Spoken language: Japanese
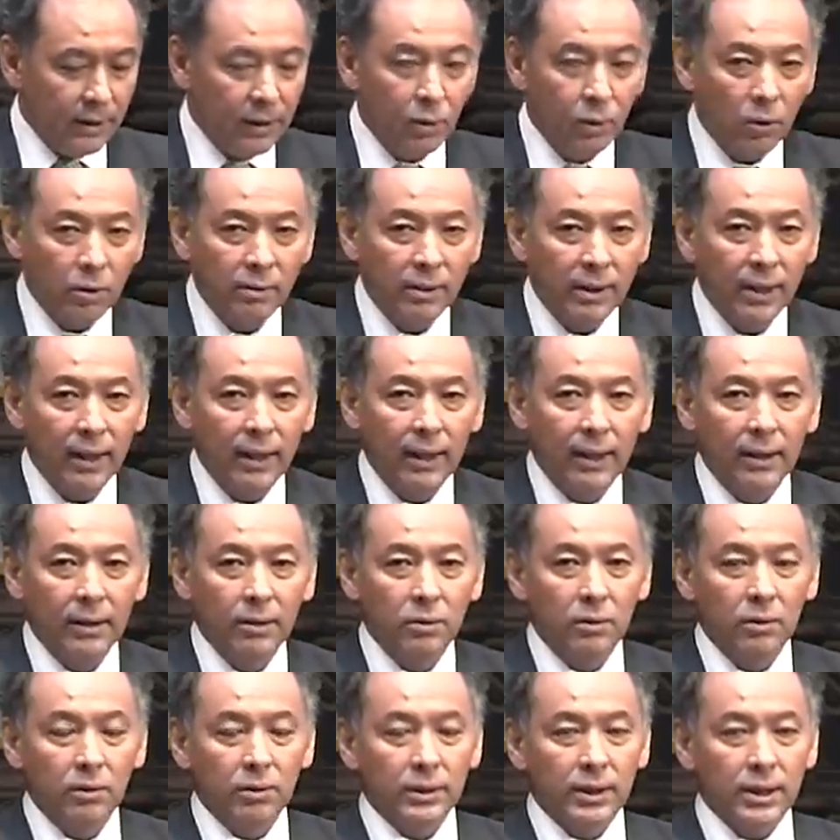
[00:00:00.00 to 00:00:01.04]
でこれはあ
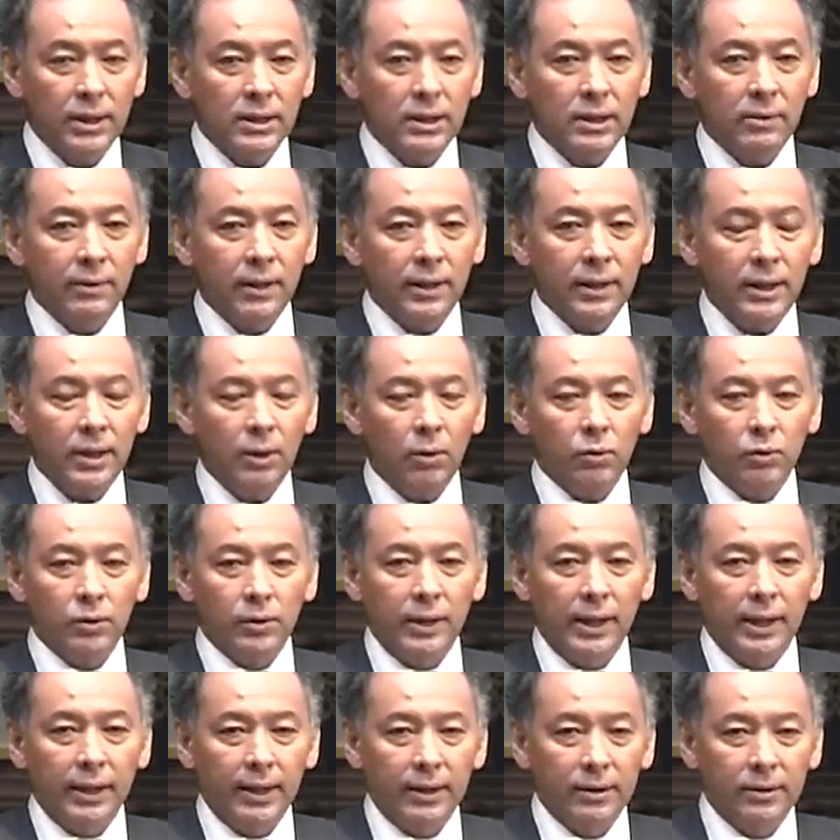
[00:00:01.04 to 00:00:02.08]
の決して悪いこと
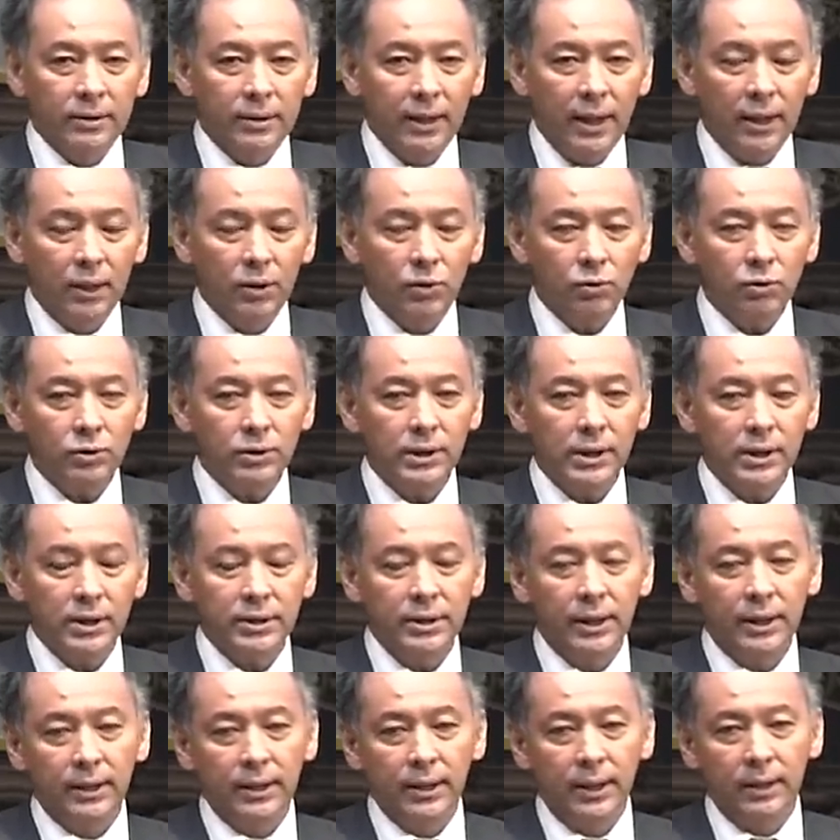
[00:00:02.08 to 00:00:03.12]
ではなくて一つでなく
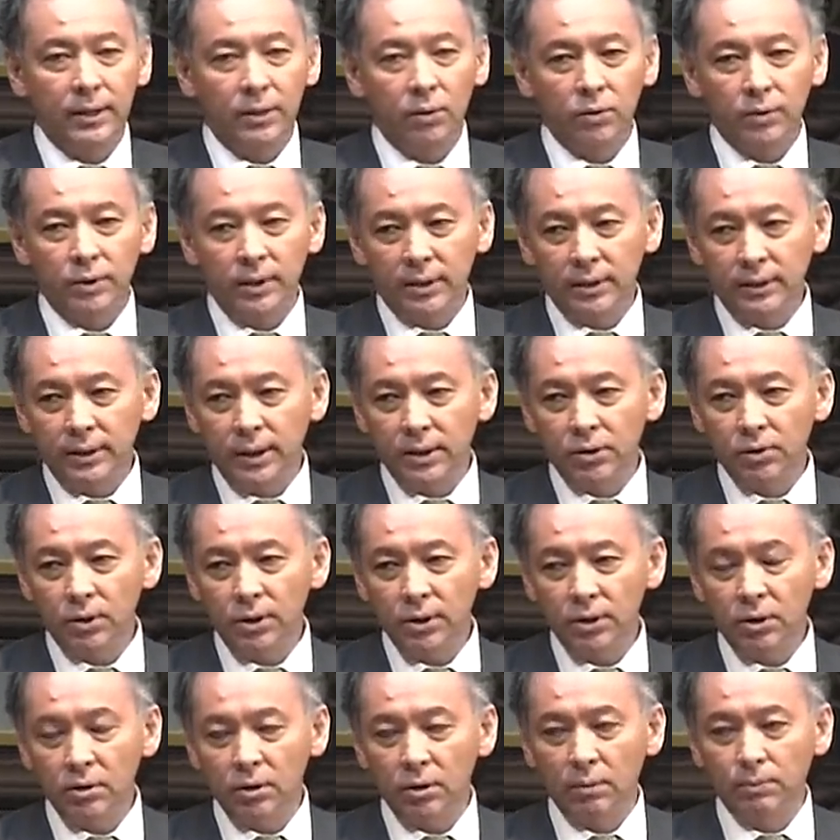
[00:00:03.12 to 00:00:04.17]
ちゃいけないってことじゃなくてそ
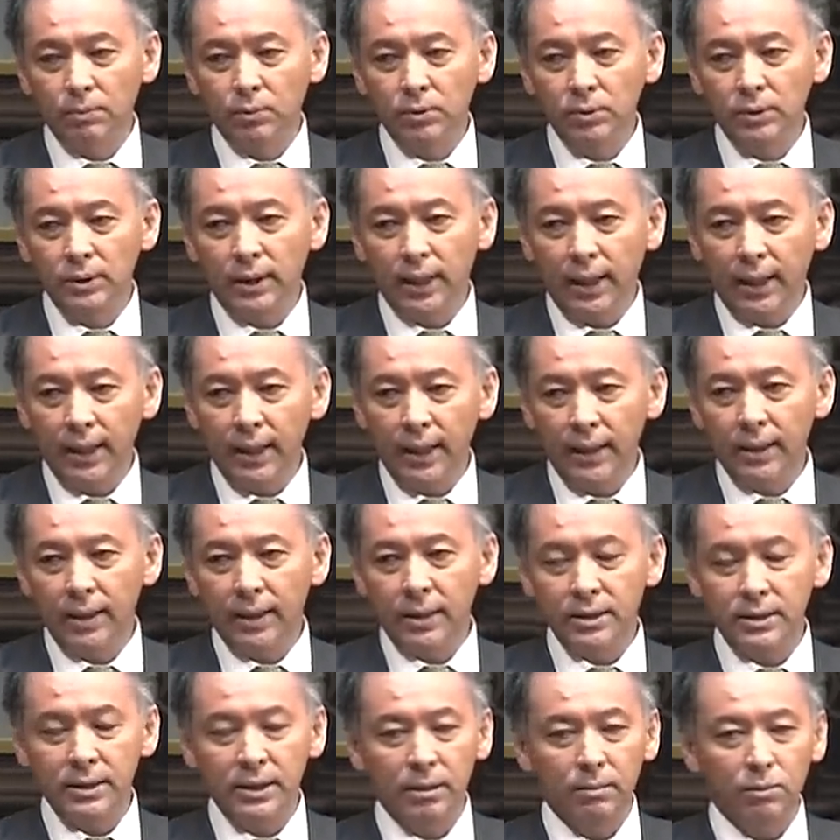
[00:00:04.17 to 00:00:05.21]
れぞれの文化や
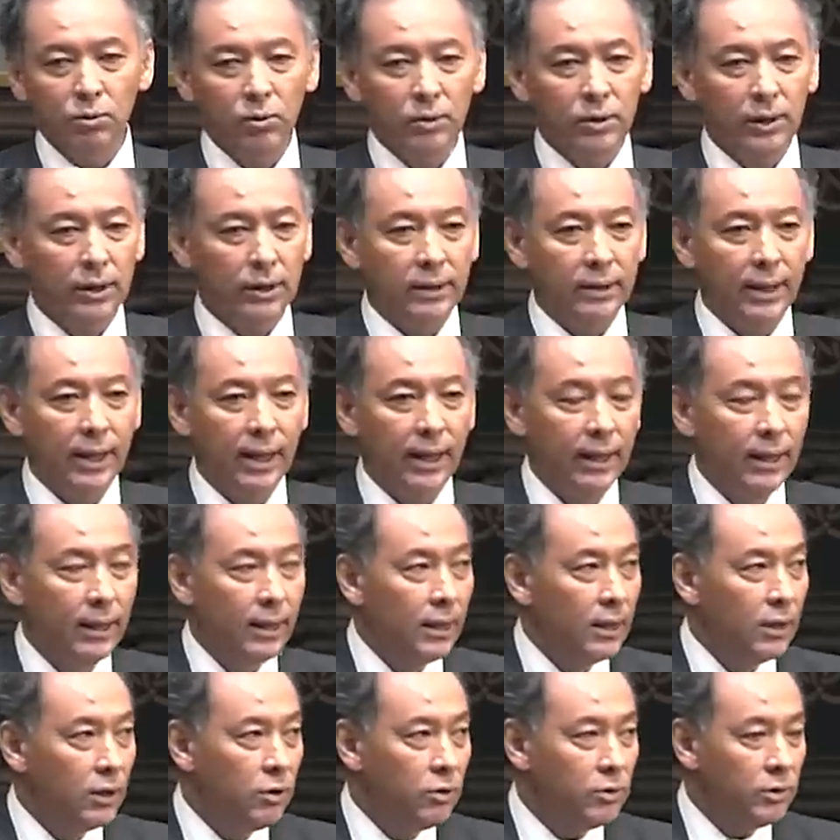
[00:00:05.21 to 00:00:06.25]
歴史が持ってきた
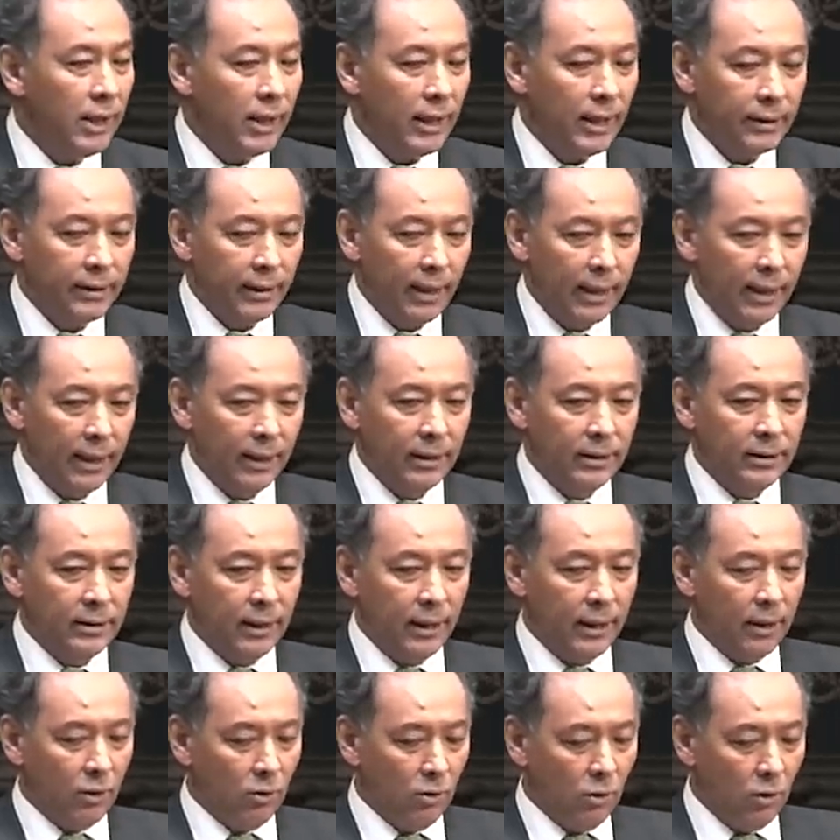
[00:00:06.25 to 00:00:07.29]
豊かな背
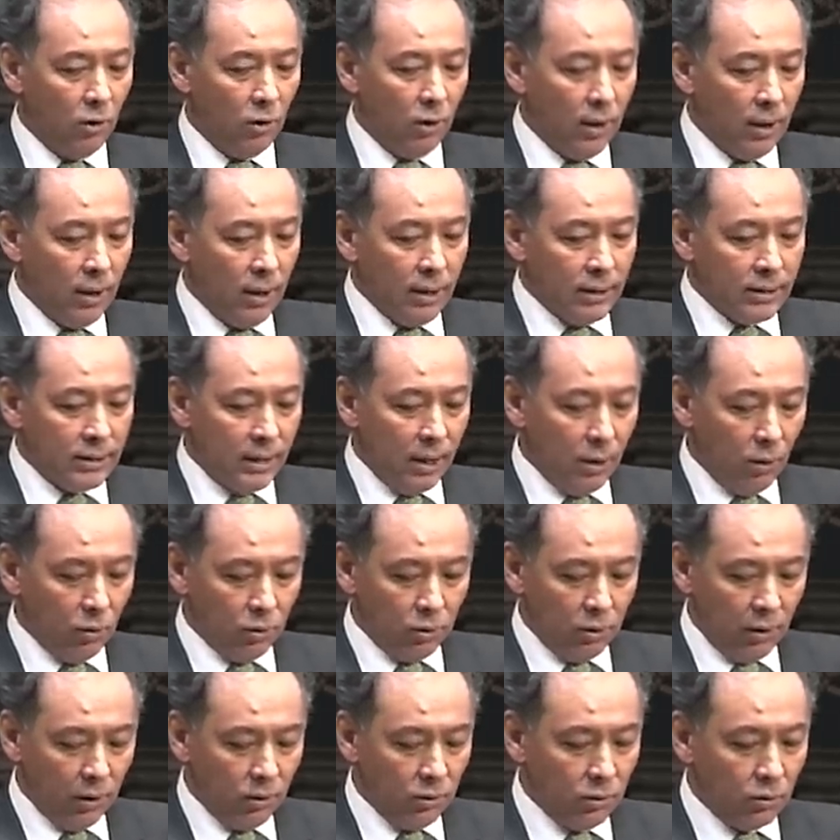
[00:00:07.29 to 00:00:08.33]
景を背
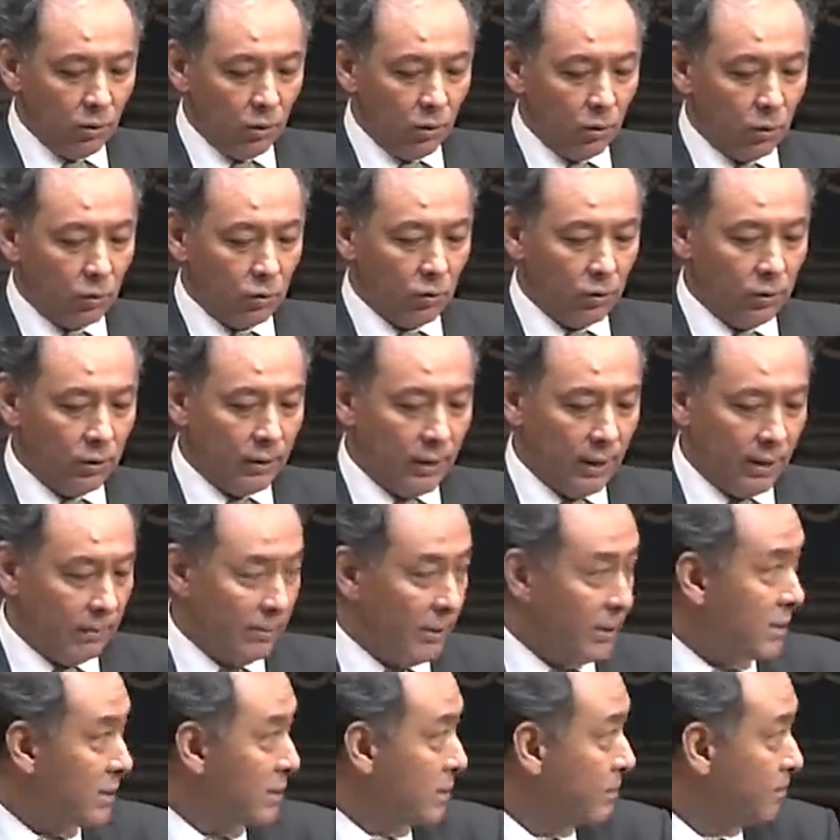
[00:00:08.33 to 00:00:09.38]
負っているということになり
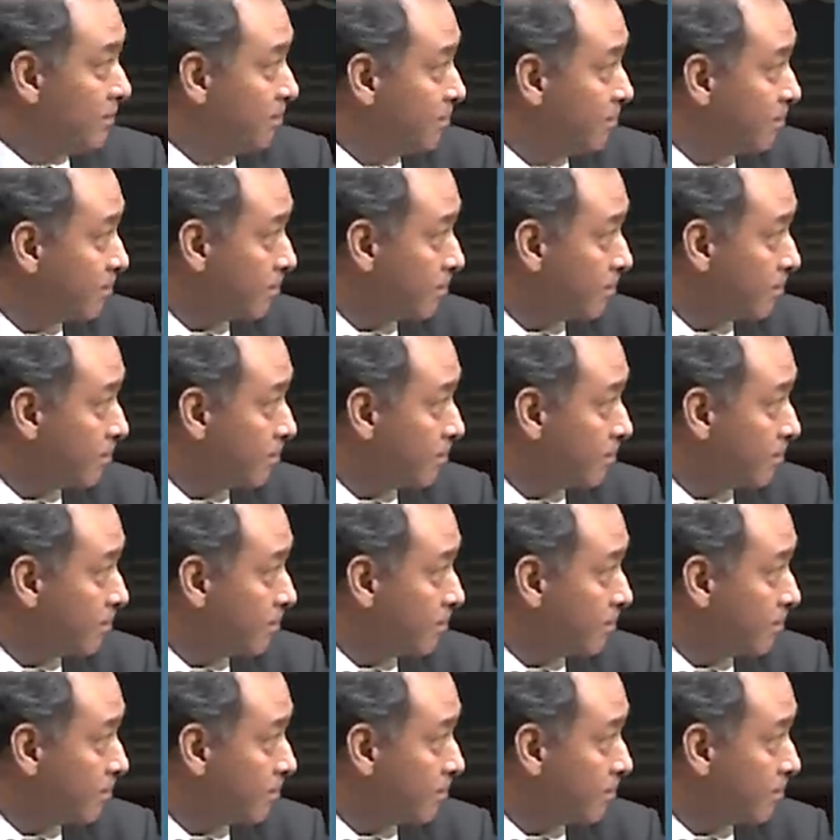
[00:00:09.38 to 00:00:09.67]
ます。